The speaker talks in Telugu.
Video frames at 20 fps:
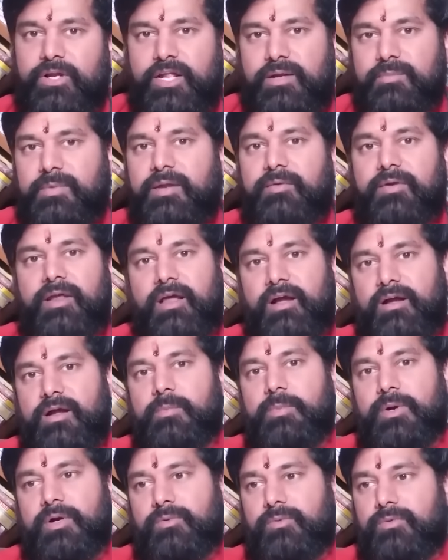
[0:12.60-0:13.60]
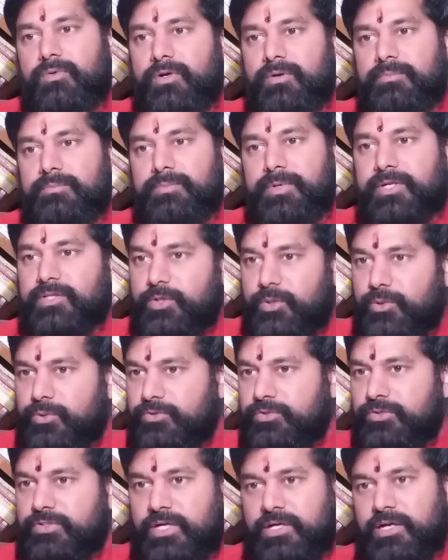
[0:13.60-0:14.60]
ఒంటిని మనం ఎలా కాపాడుకుంటాం
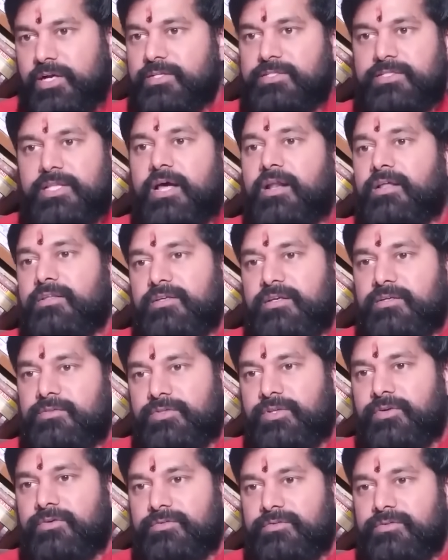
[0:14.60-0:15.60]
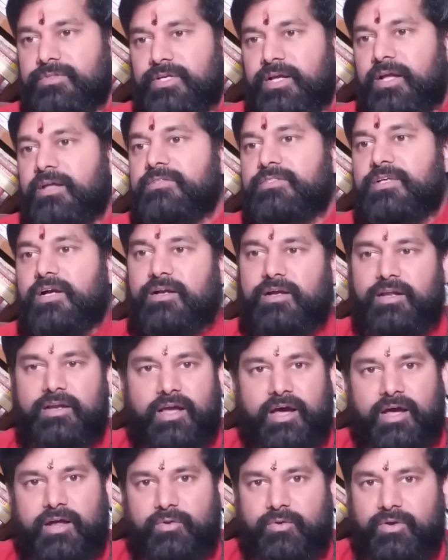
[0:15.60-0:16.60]
ప్రతిరోజు చక్కగా స్నానం చేస్తాం
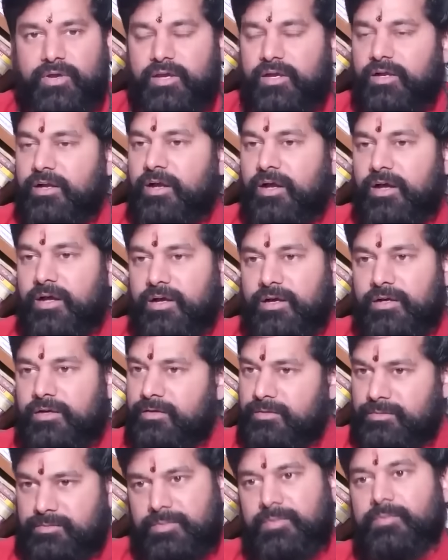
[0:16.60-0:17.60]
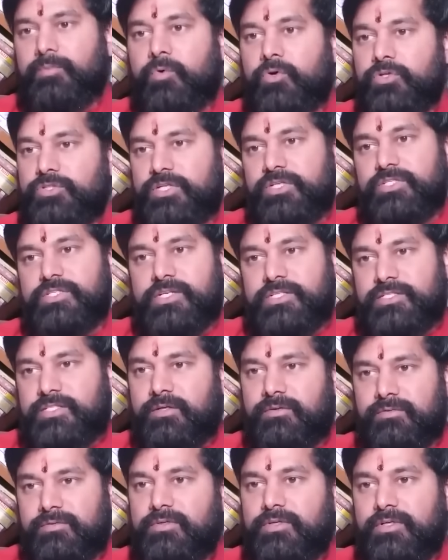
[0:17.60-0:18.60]
చక్కని ఆరోగ్యంగా భోజనం
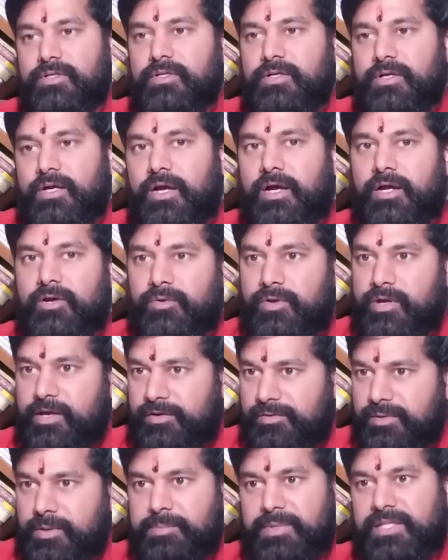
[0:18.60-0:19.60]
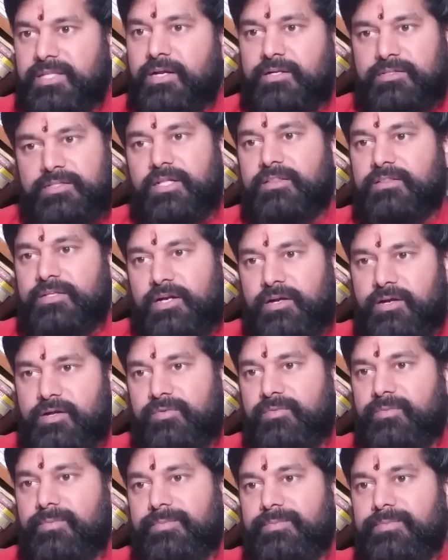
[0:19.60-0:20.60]
చేస్తాం ఆరోగ్యకరమైన పదార్థాలు
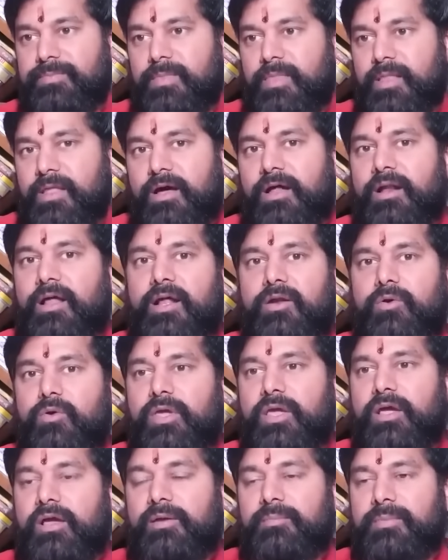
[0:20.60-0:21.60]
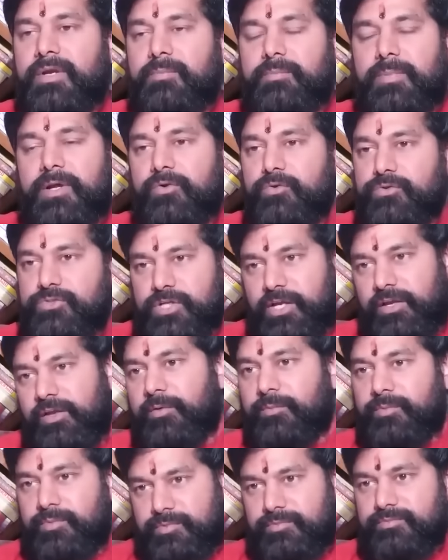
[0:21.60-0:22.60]
తింటాం అనారోగ్యకరమైన పనులు
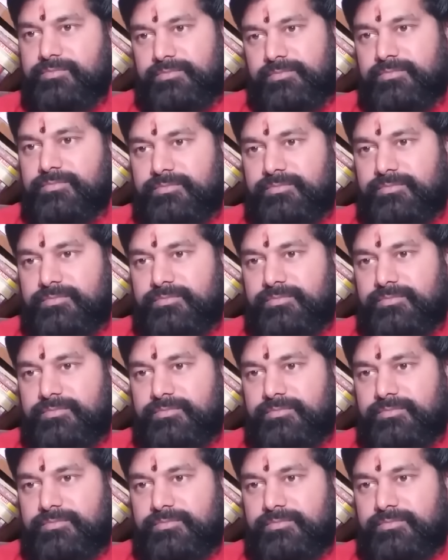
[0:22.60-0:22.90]
చెయ్యము